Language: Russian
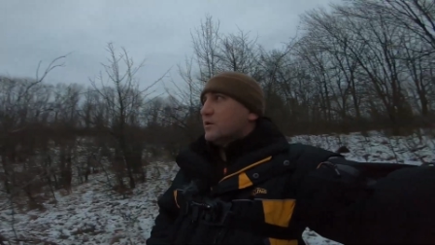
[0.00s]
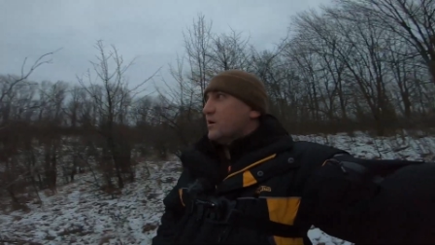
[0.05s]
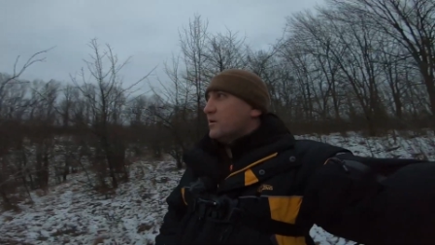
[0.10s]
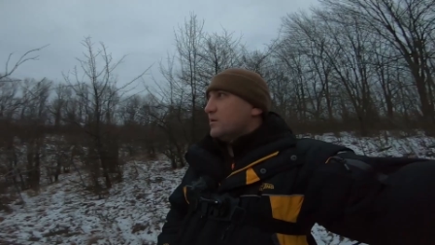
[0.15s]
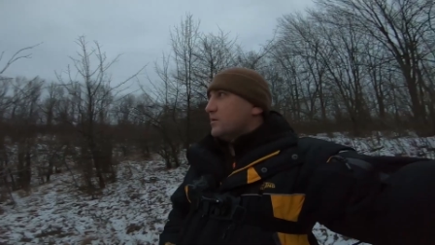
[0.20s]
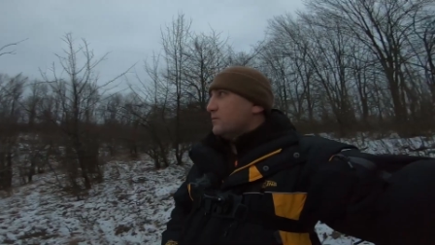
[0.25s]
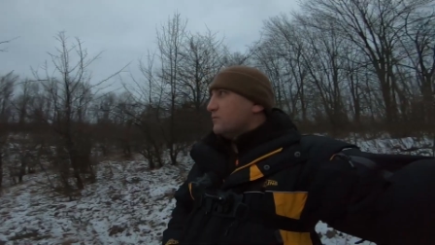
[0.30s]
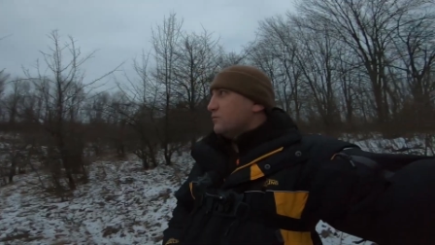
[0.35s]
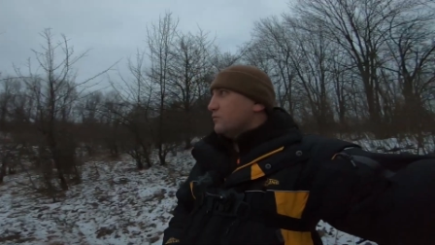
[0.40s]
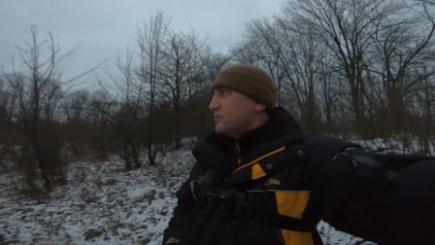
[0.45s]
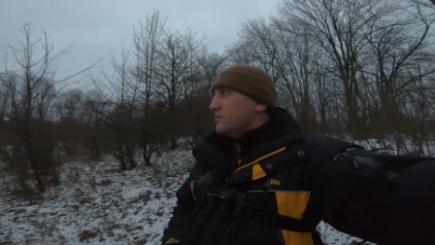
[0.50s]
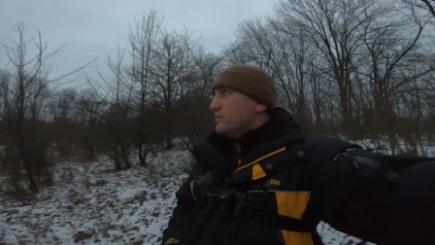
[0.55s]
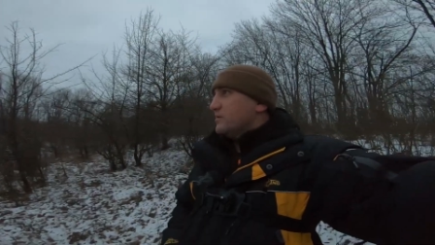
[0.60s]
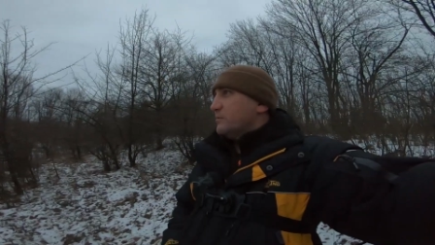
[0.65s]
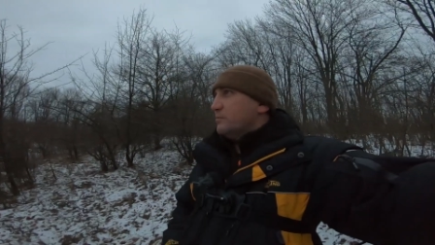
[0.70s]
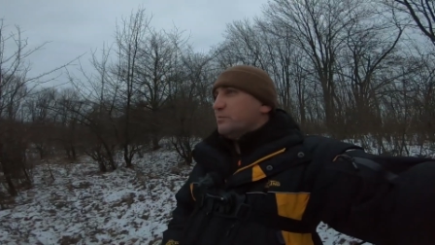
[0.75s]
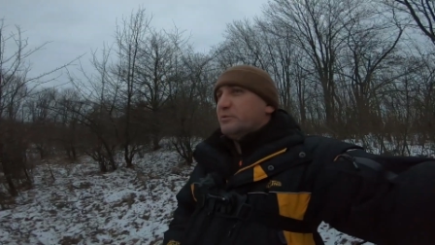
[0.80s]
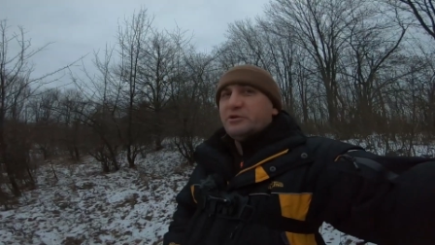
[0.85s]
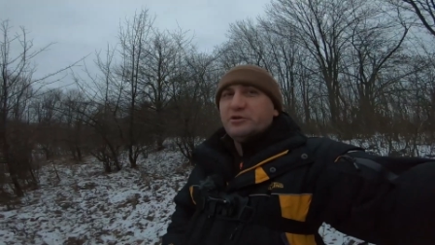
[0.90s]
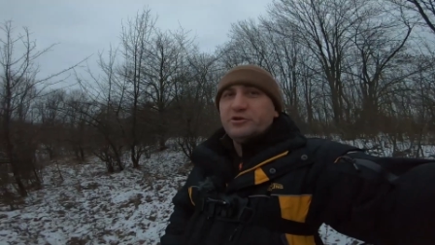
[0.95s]
как-то вот
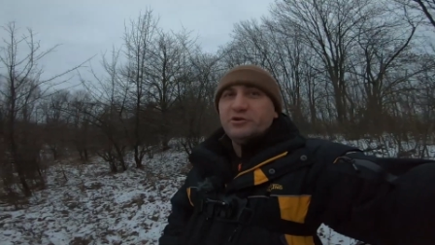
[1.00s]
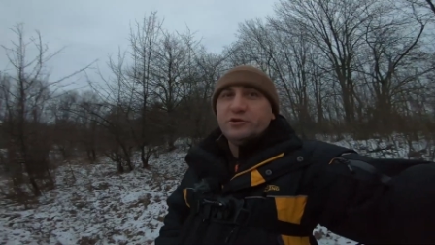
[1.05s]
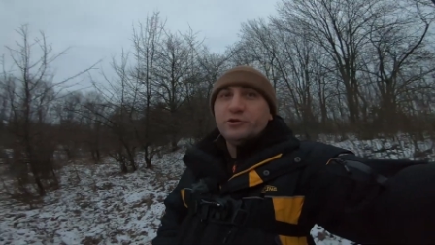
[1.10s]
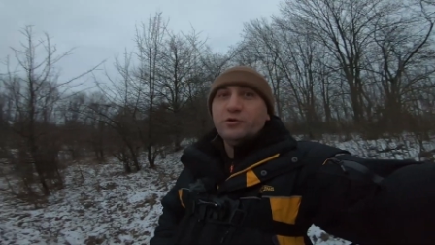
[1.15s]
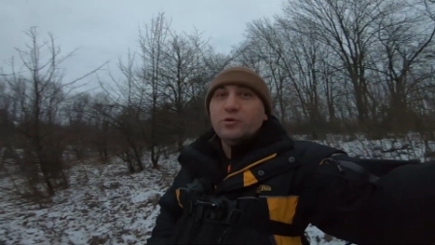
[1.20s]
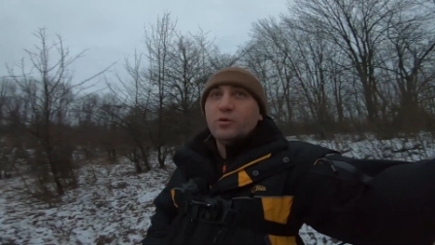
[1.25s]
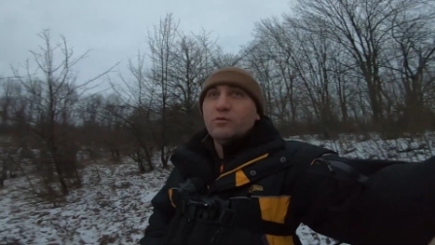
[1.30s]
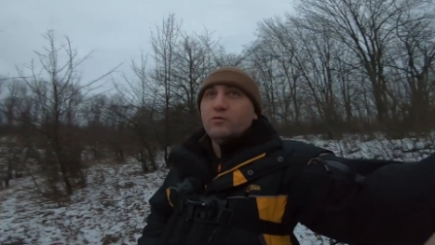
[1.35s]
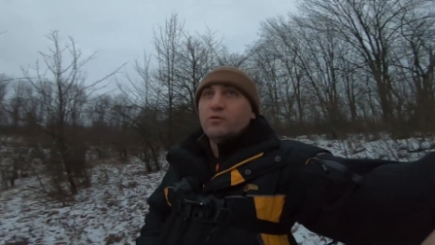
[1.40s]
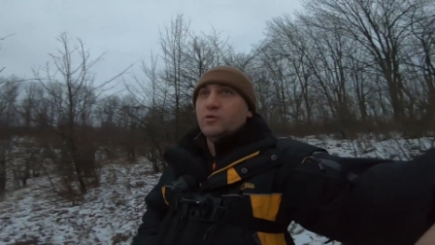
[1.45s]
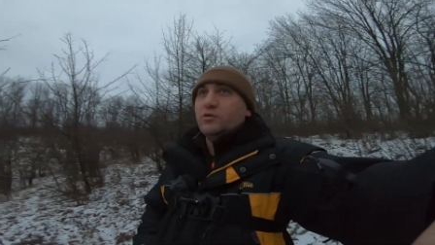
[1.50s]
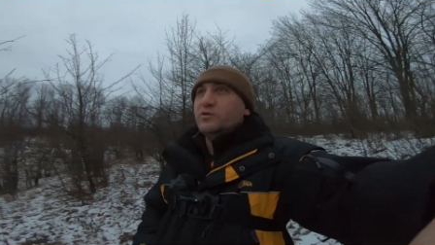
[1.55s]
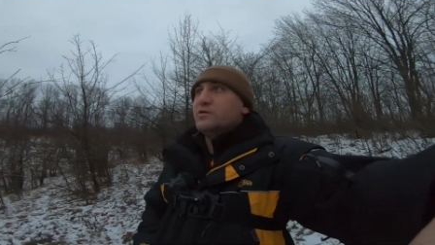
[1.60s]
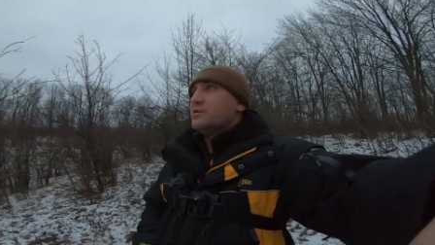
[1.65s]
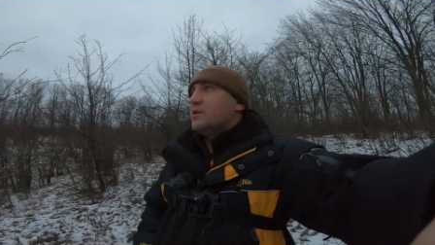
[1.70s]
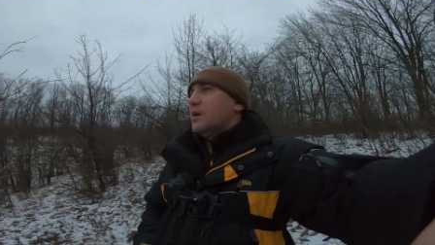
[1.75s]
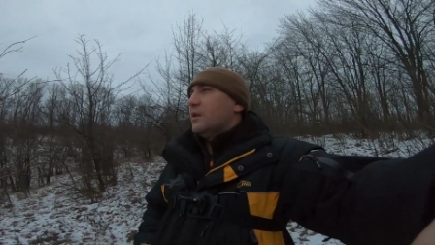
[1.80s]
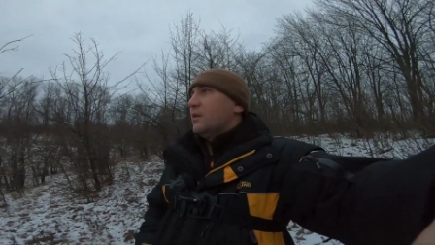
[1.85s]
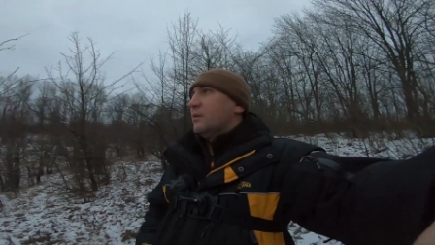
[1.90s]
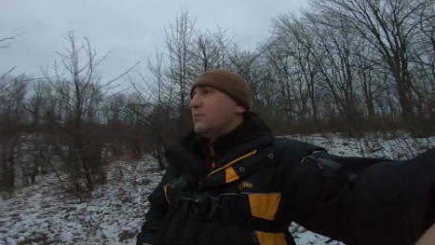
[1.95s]
запрещено вдруг
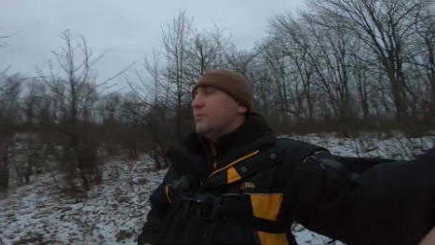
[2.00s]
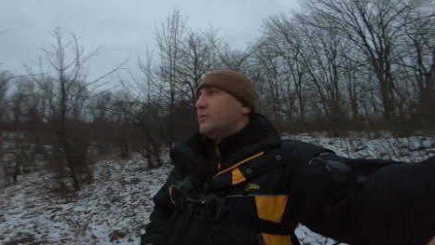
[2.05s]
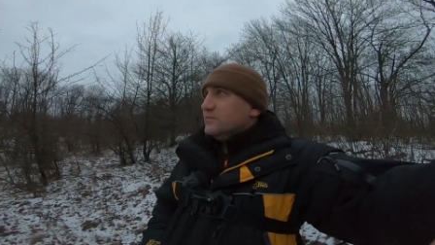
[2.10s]
стало.